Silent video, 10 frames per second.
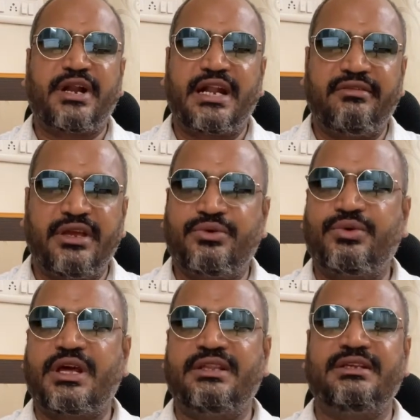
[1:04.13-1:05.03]
பண்ணவே
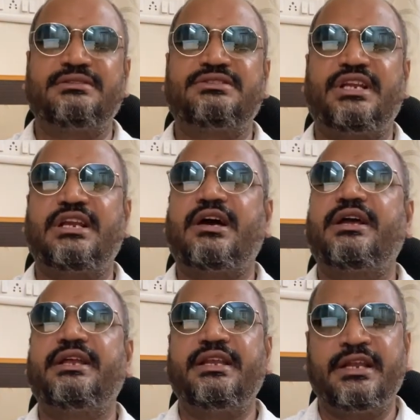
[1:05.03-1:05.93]
கூடாது சரிங்களா
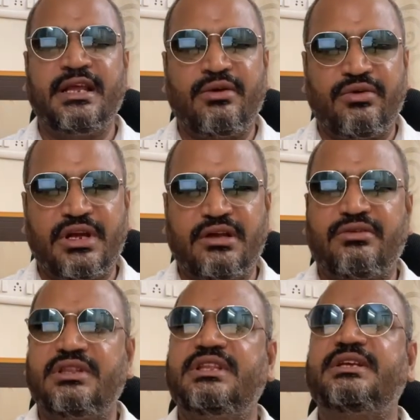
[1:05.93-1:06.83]
உங்களுக்கு
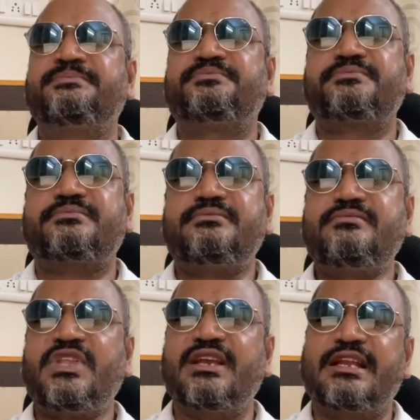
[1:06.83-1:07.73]
வந்து
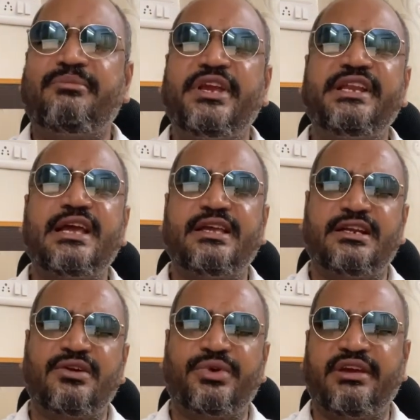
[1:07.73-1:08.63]
கிளமீடியா
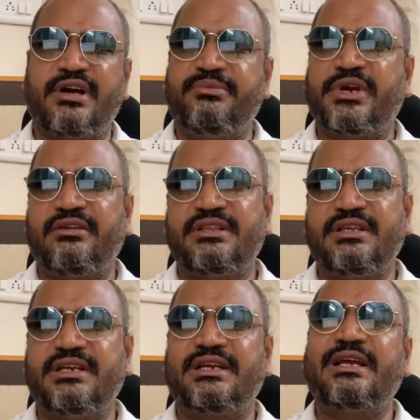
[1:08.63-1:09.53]
இருக்கக்கூடிய வாய்ப்புகள் வந்து
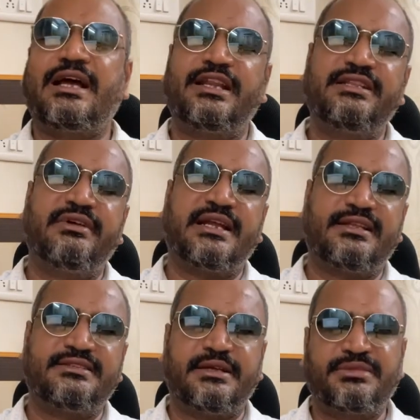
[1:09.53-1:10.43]
இருக்குது அல்லது வேறு
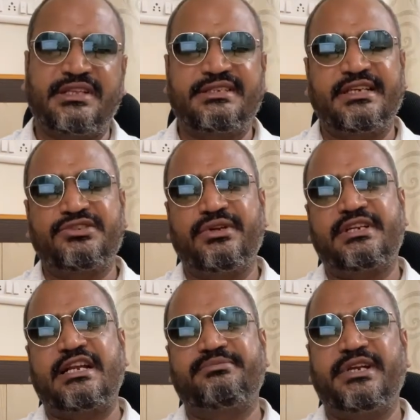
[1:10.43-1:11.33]
ஏதாவது சம் அதர் செக்ஷுவல்
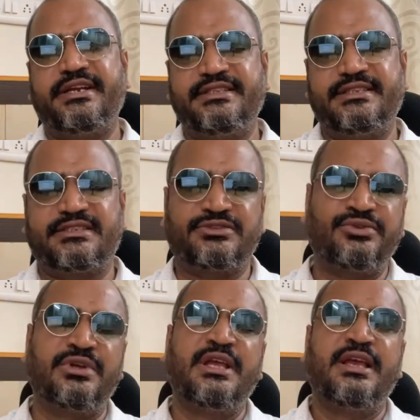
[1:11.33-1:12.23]
டிரான்ஸ்மிட்டட்
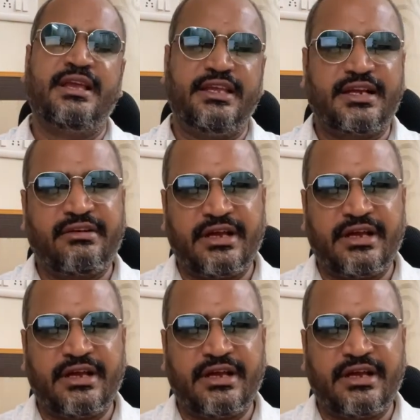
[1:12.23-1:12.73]
டிசீசஸும் இருக்க